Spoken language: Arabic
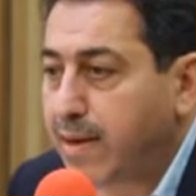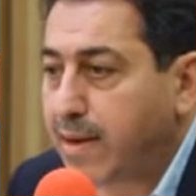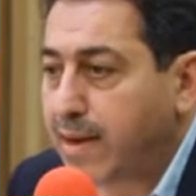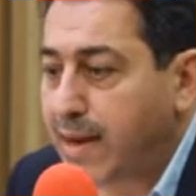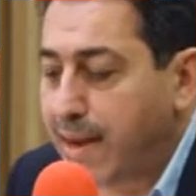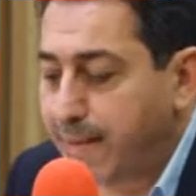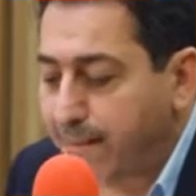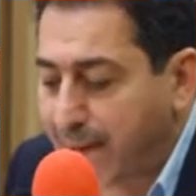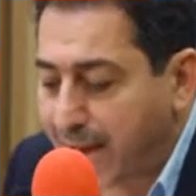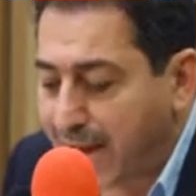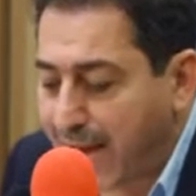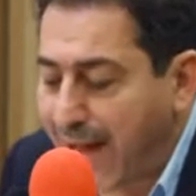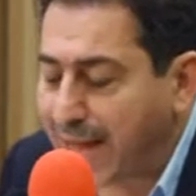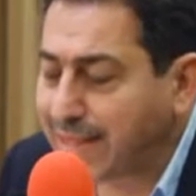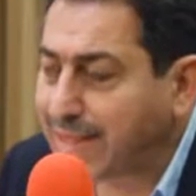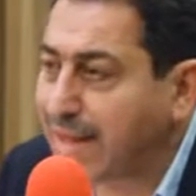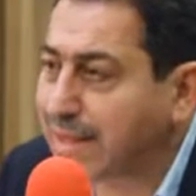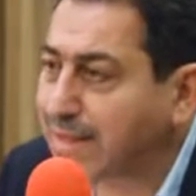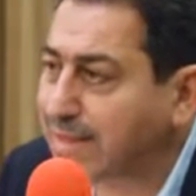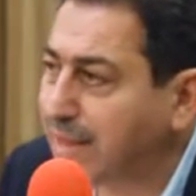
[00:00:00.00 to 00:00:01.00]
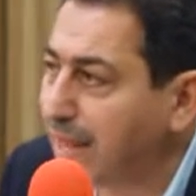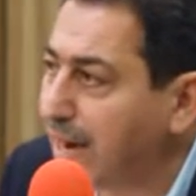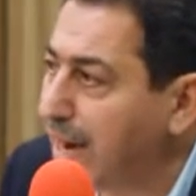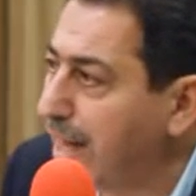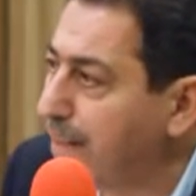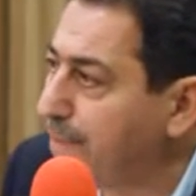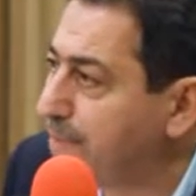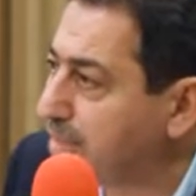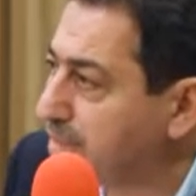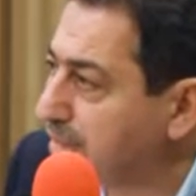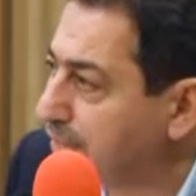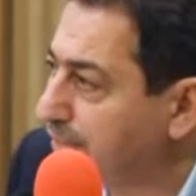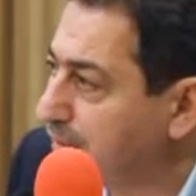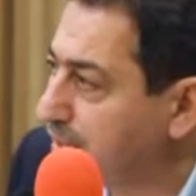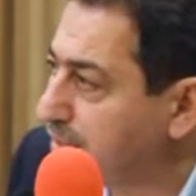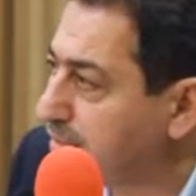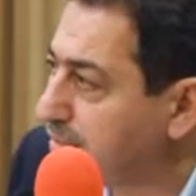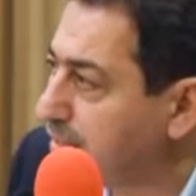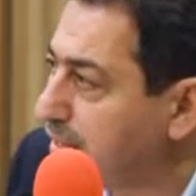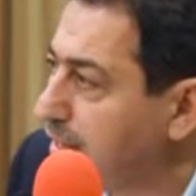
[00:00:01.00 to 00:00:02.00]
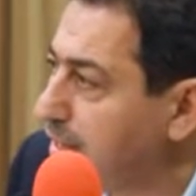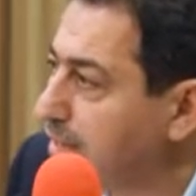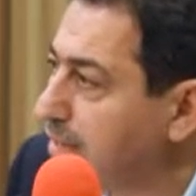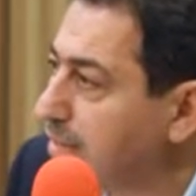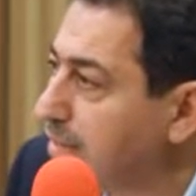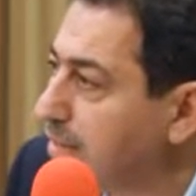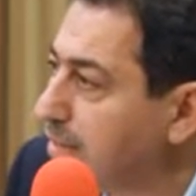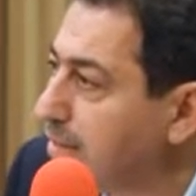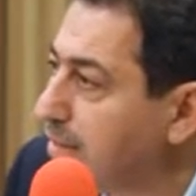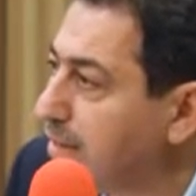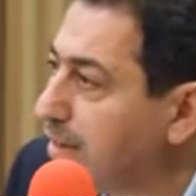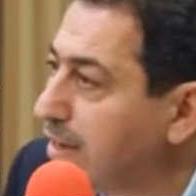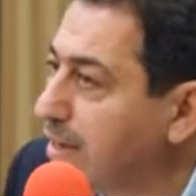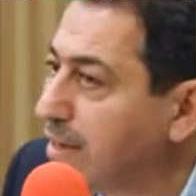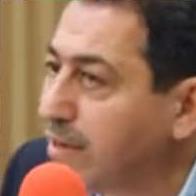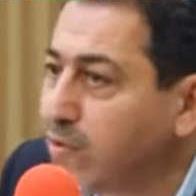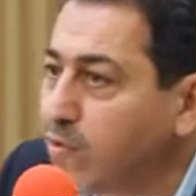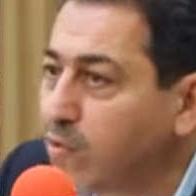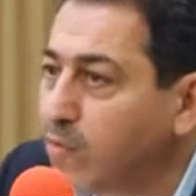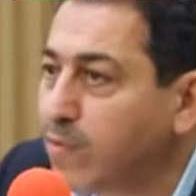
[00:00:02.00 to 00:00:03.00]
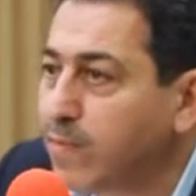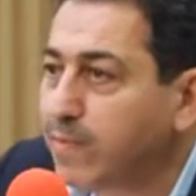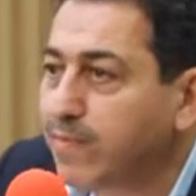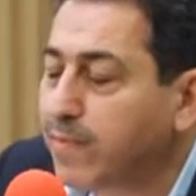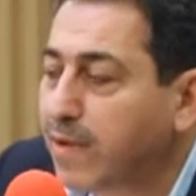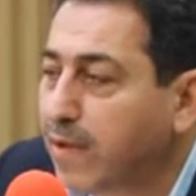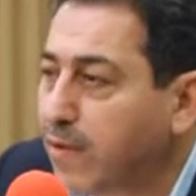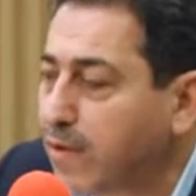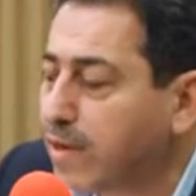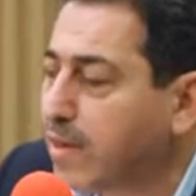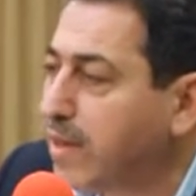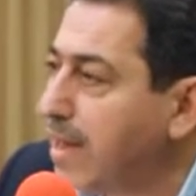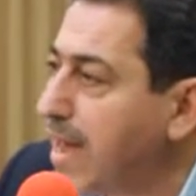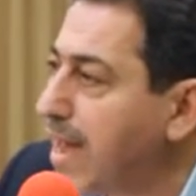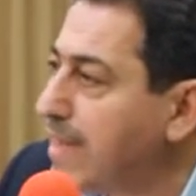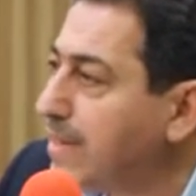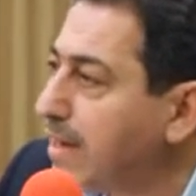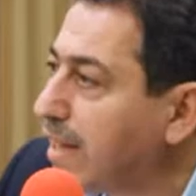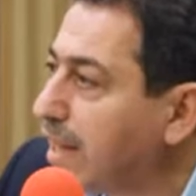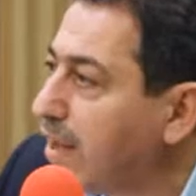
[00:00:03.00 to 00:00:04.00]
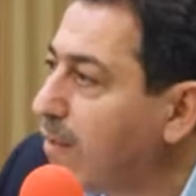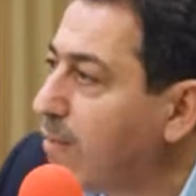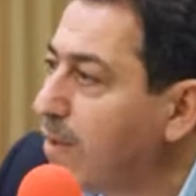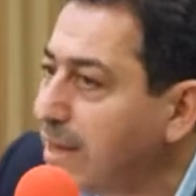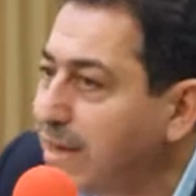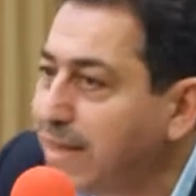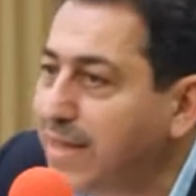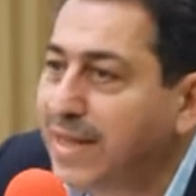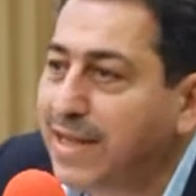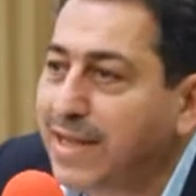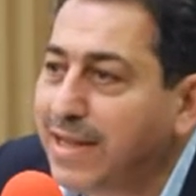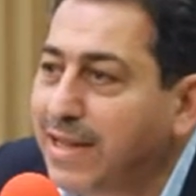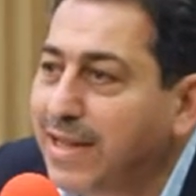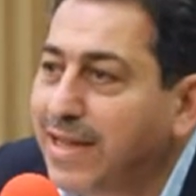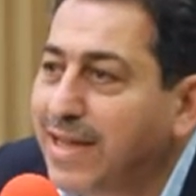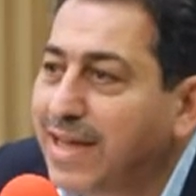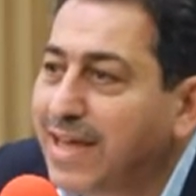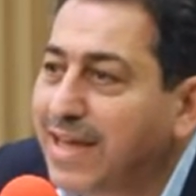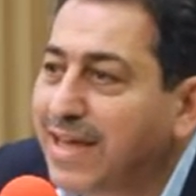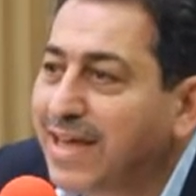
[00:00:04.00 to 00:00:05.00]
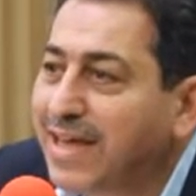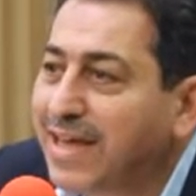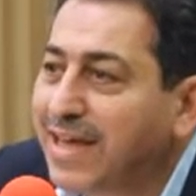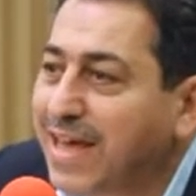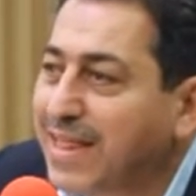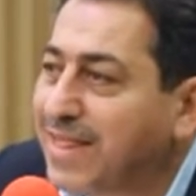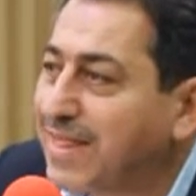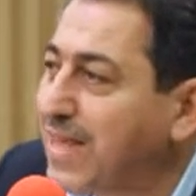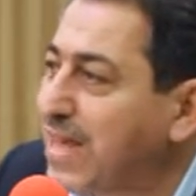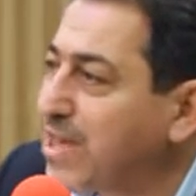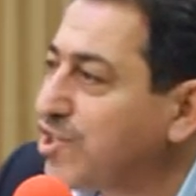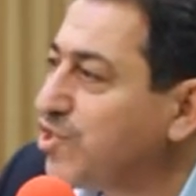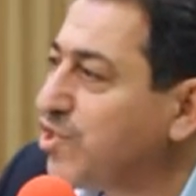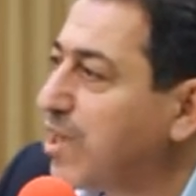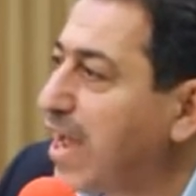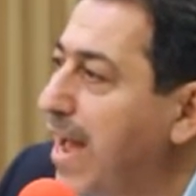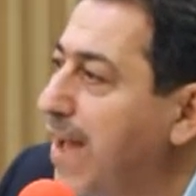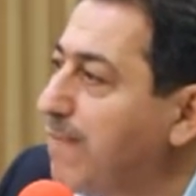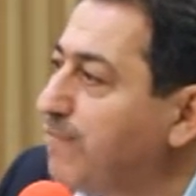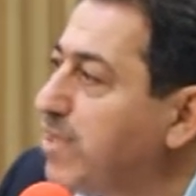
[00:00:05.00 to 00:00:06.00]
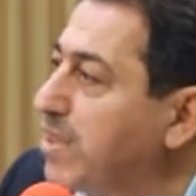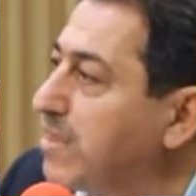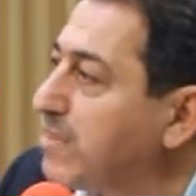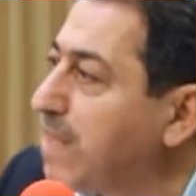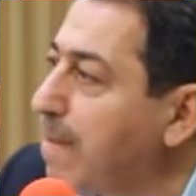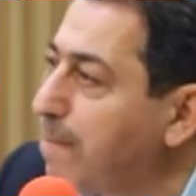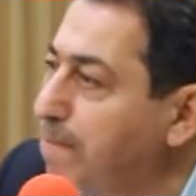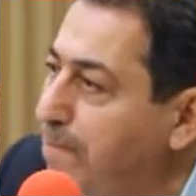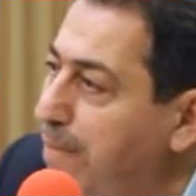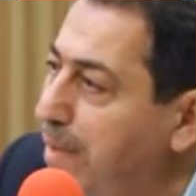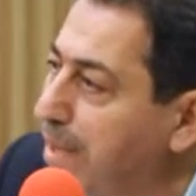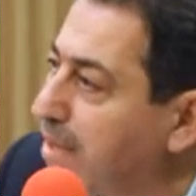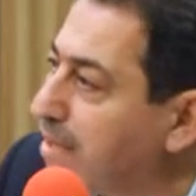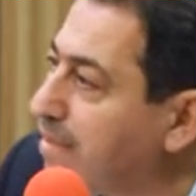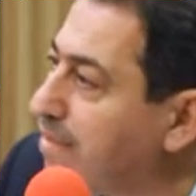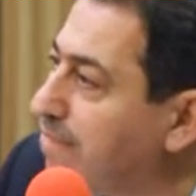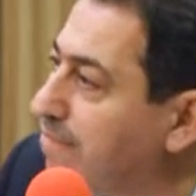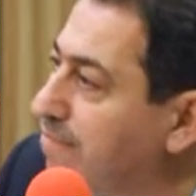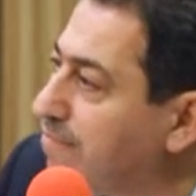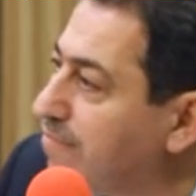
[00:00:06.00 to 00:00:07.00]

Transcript: لما قعدت أطلع بالتفاصيل أنه أوكي هذه القوانين قديش عم تتطبق